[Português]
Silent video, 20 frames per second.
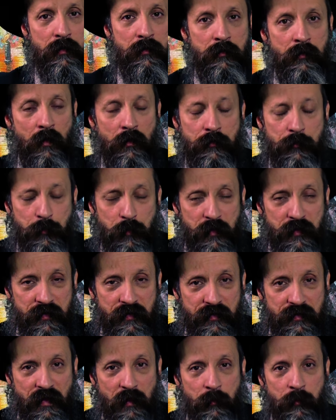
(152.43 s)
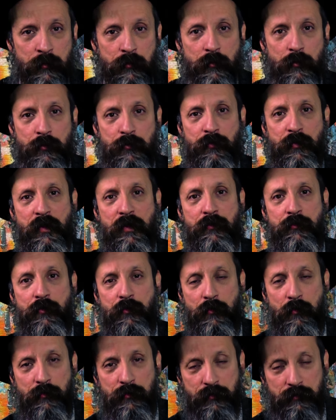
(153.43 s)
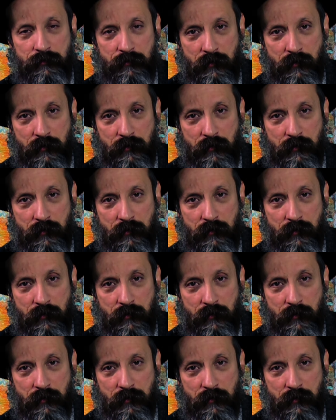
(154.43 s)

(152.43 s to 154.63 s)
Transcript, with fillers: nós precisamos nos ver de novo.